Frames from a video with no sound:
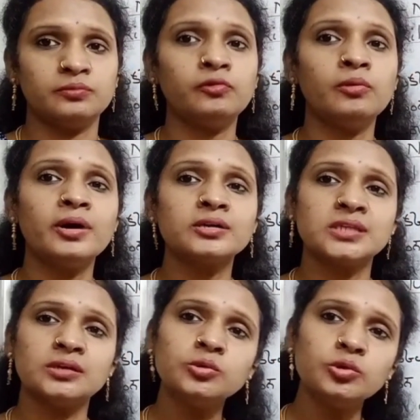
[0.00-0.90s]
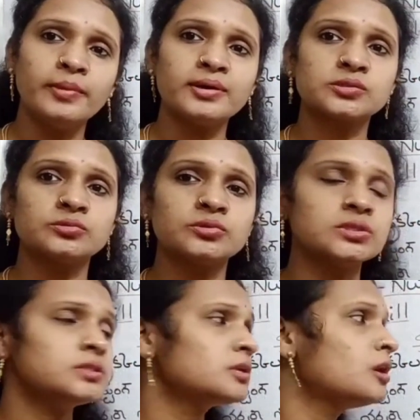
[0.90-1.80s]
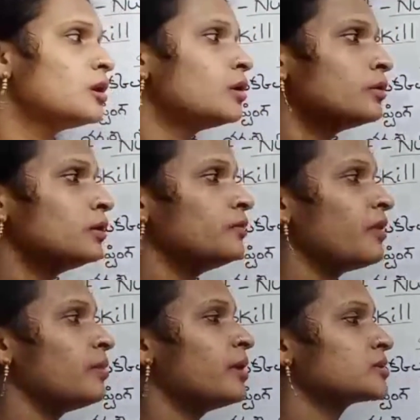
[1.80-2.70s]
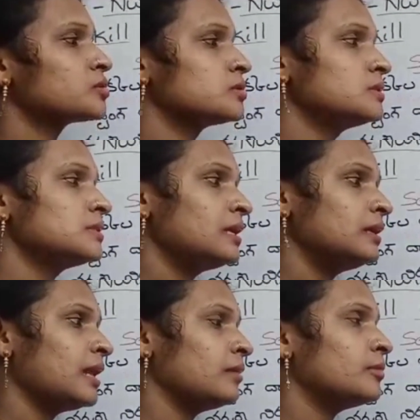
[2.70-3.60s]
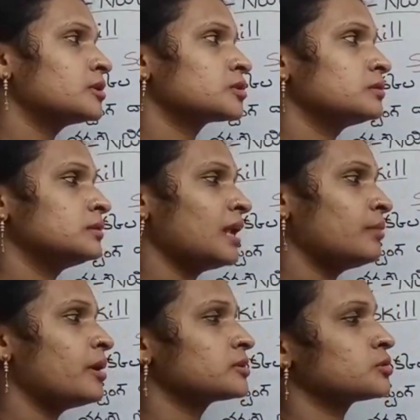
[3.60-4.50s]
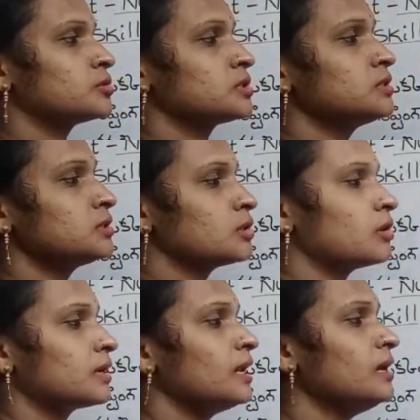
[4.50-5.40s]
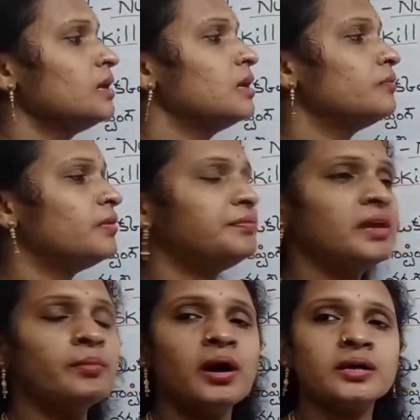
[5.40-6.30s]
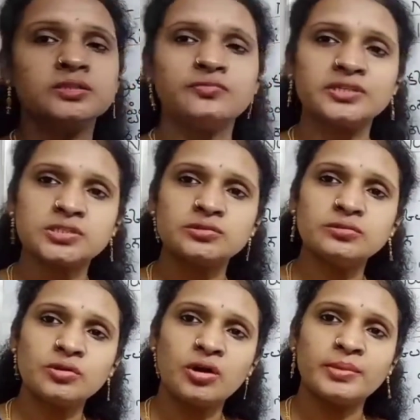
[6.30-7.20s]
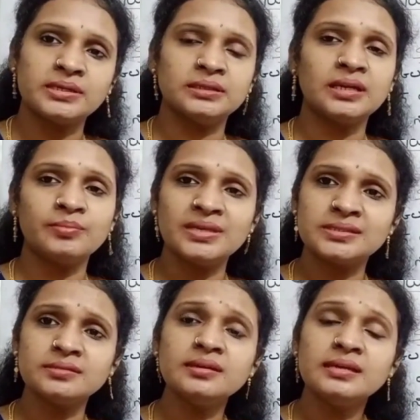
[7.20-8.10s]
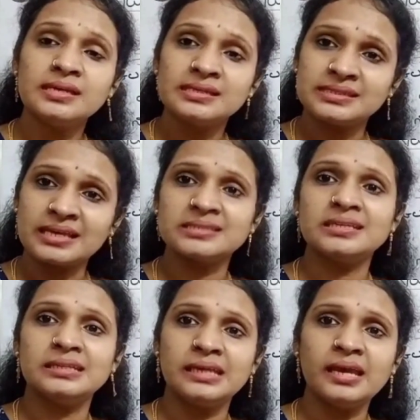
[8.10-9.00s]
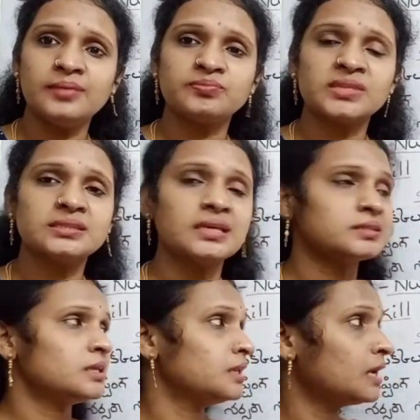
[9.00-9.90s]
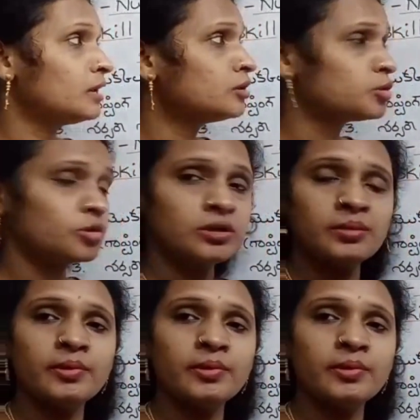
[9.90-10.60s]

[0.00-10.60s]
ఫోర్ మార్క్స్ అండ్ టూ మార్క్స్ క్వశ్చన్స్ ఓన్లీ ఫైవ్ మార్క్స్ క్వశ్చన్స్ అండ్ టెన్ మార్క్స్ టెన్ మార్క్స్ క్వశ్చన్స్ టోటలీ ఫిఫ్టీ మార్క్స్ ఫస్ట్ రోమన్ దట్ మీన్స్ సెక్షన్ ఏ సెక్షన్ ఏలో ట్వంటీ